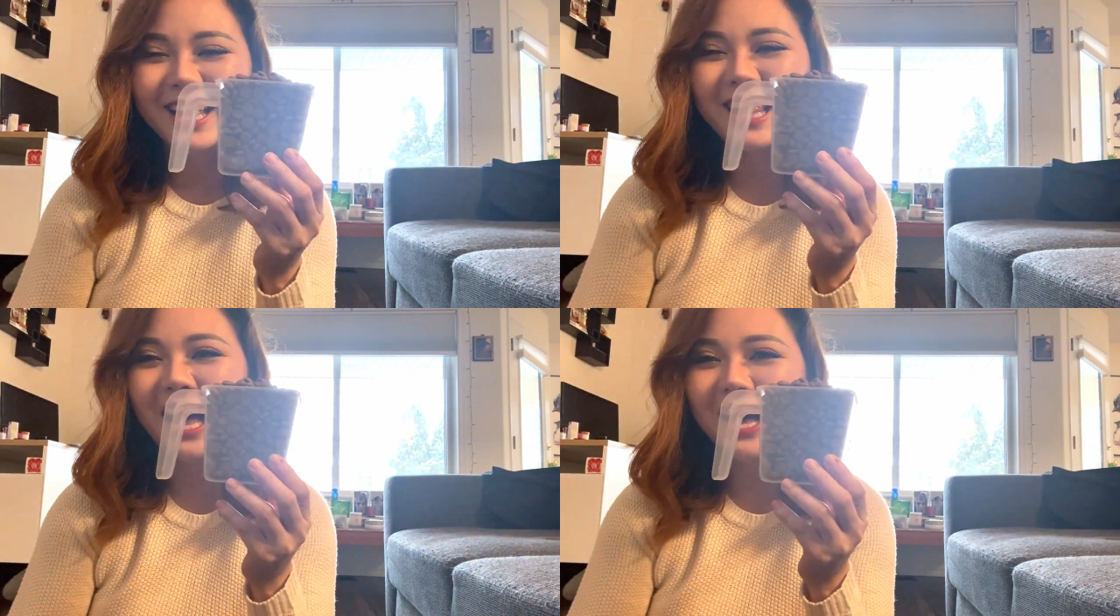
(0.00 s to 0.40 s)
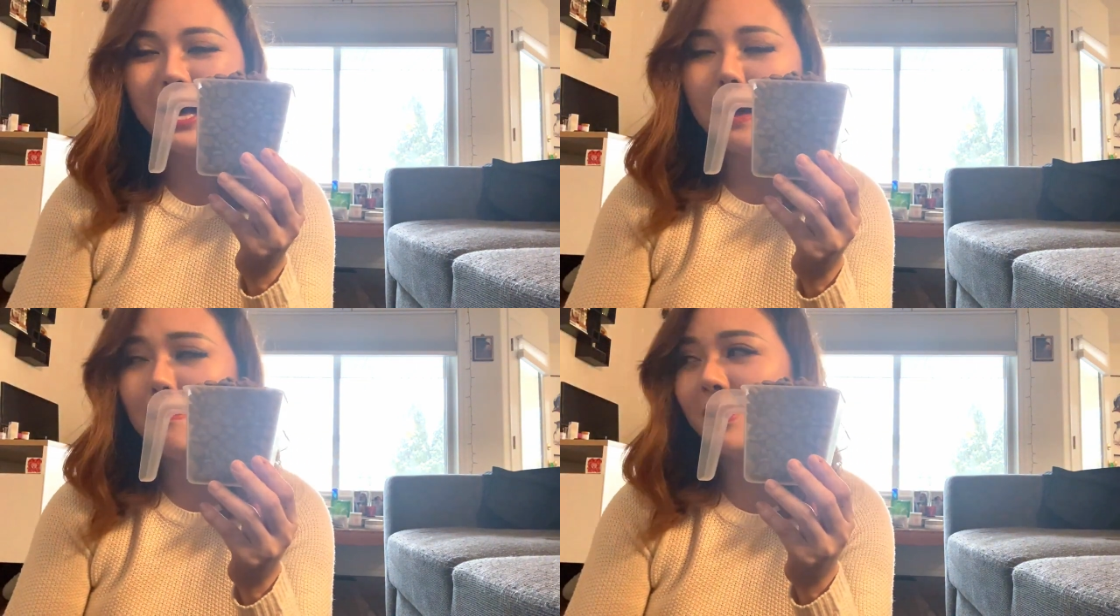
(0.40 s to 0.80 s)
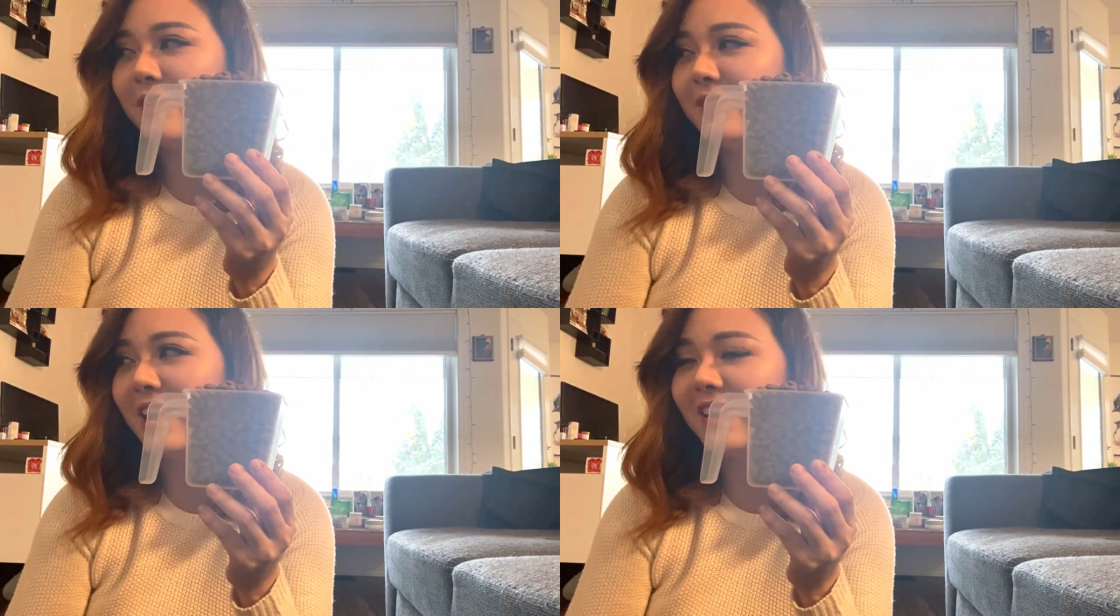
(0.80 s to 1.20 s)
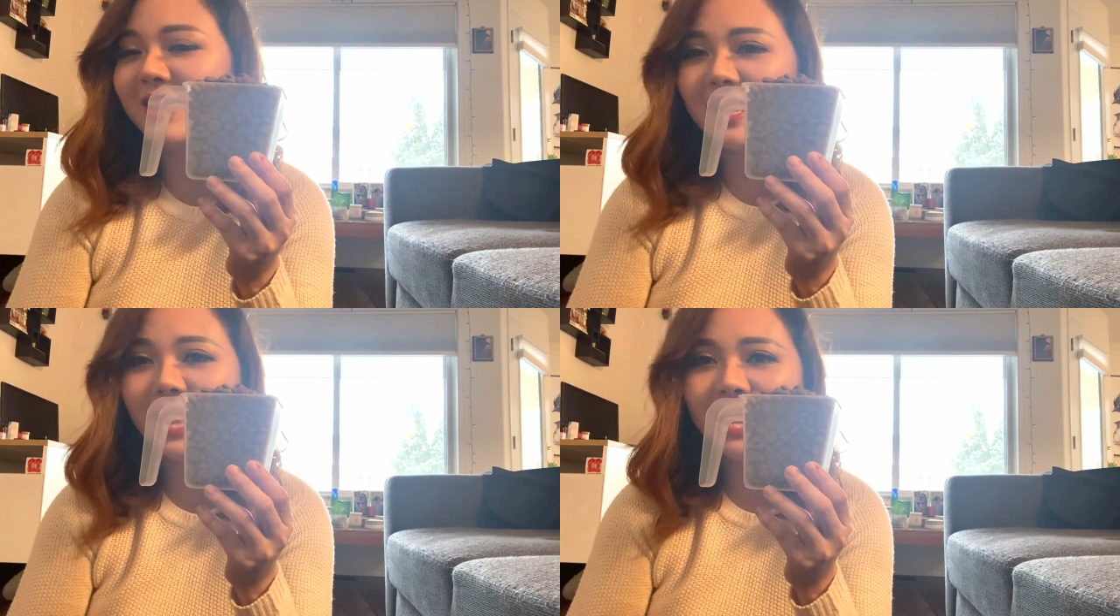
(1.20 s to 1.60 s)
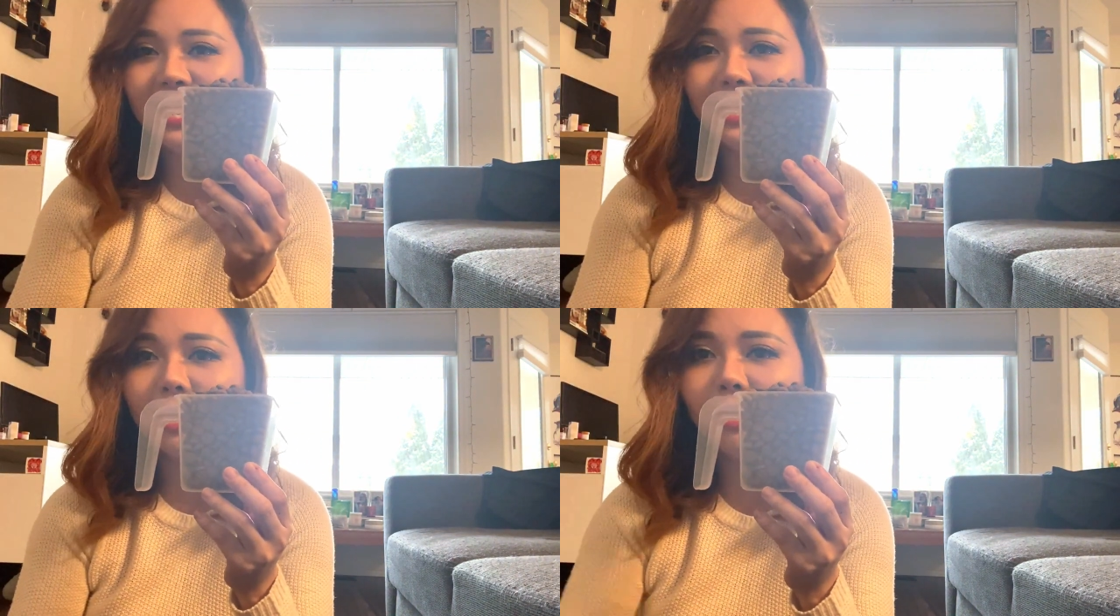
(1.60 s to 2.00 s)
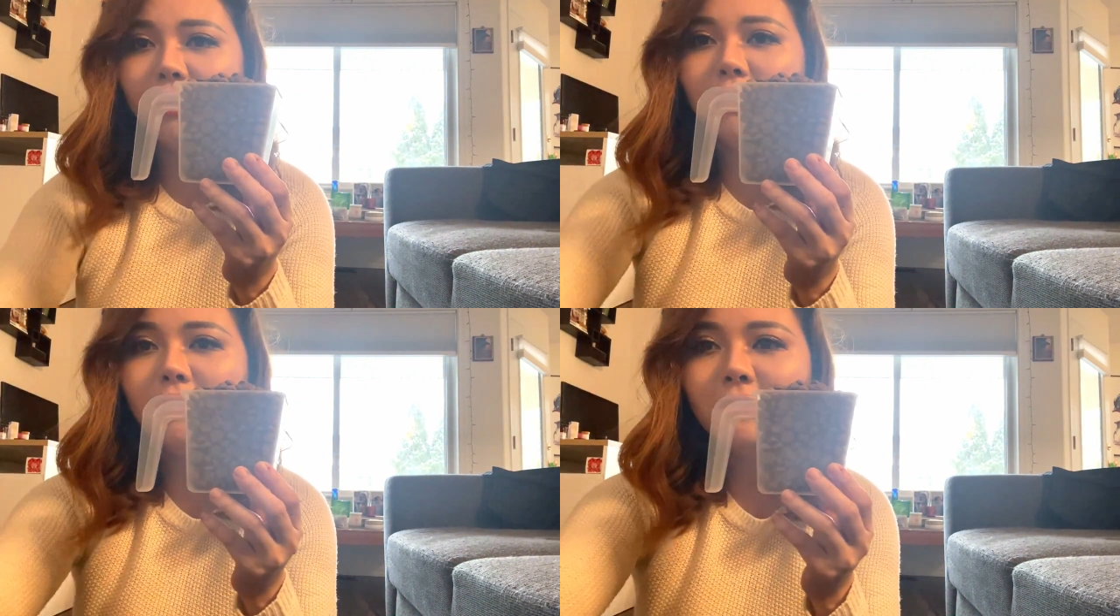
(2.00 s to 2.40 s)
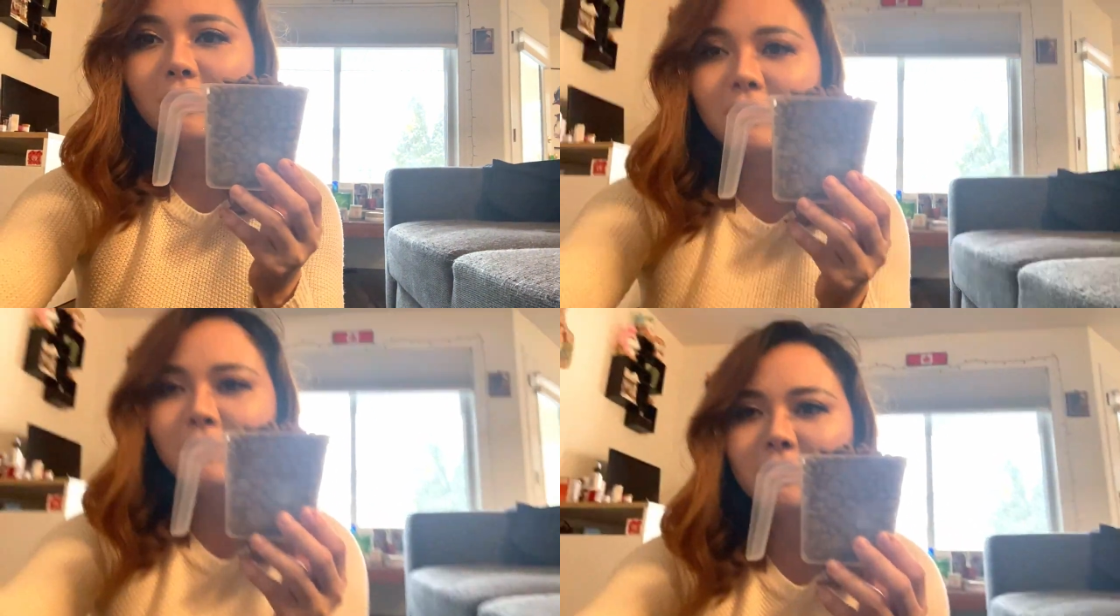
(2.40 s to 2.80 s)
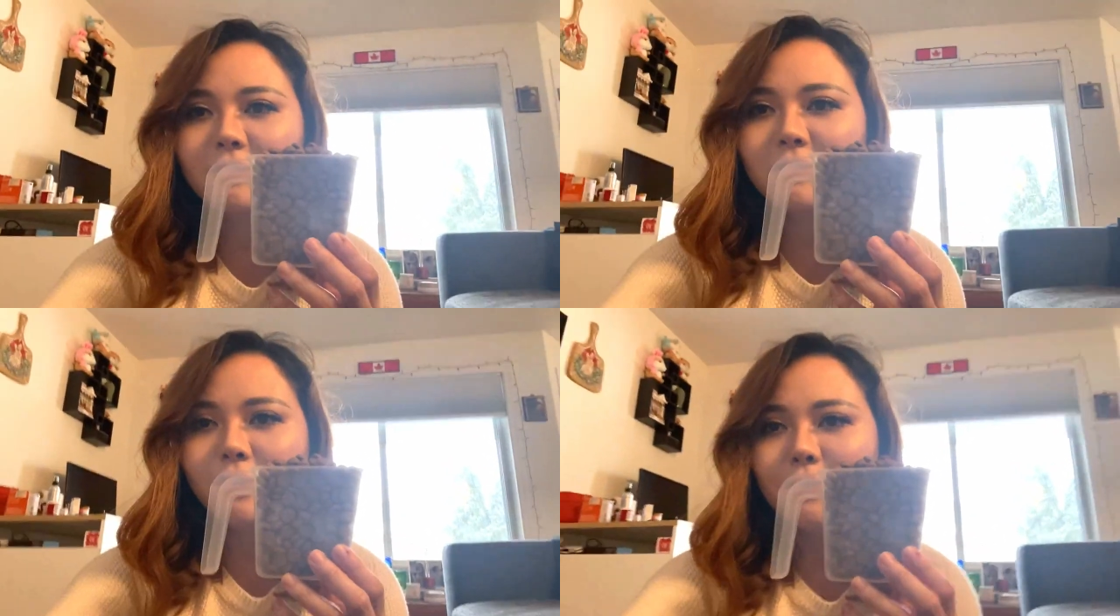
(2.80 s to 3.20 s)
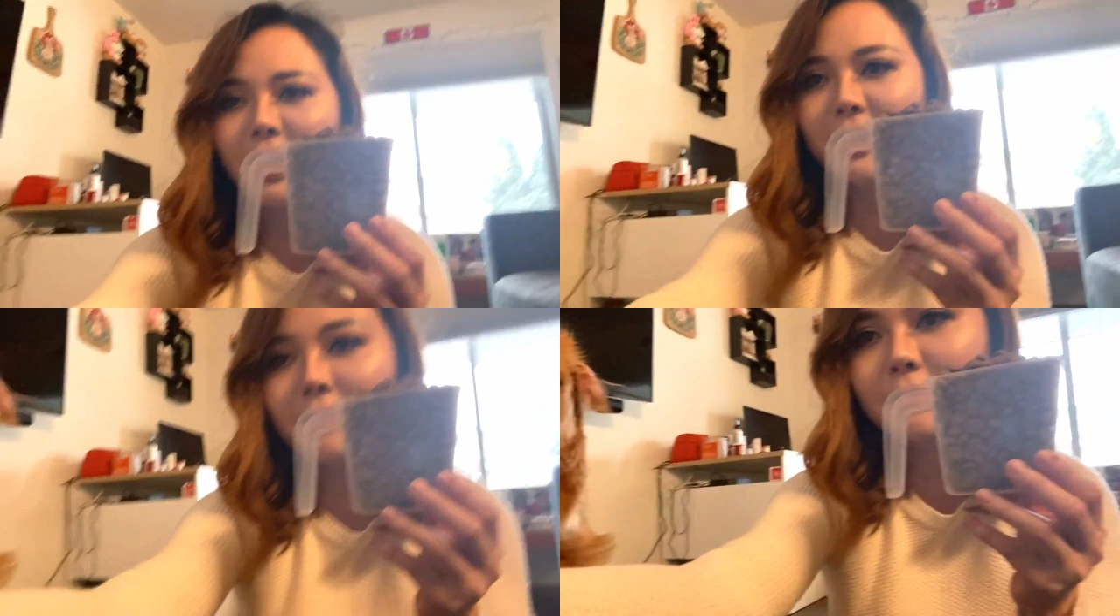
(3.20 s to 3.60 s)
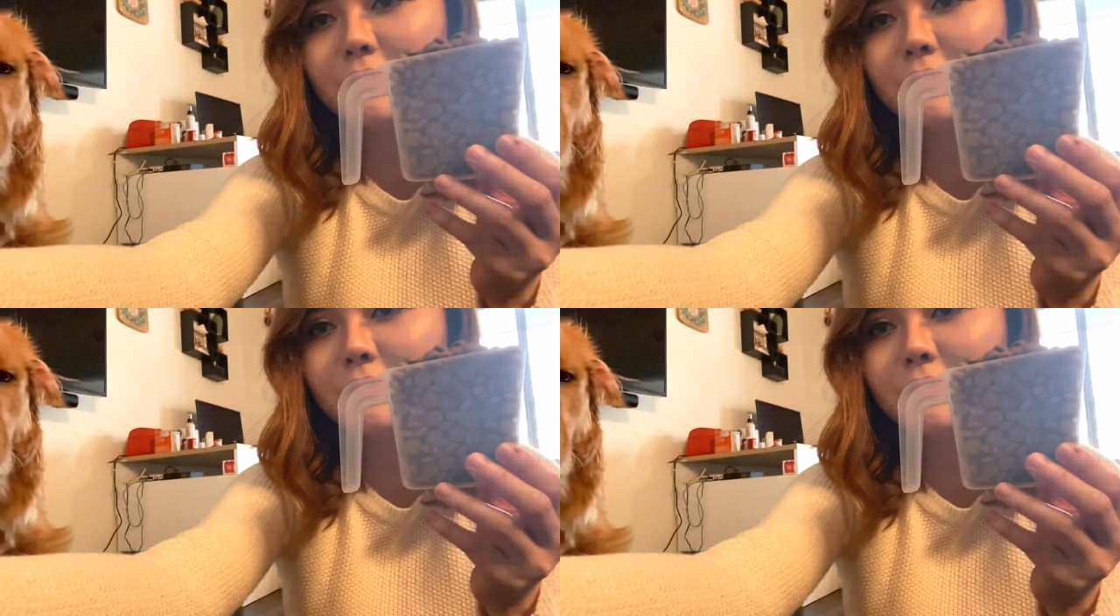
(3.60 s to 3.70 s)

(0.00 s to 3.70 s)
Đó, mọi người đã có thể thấy là nó ngồi đây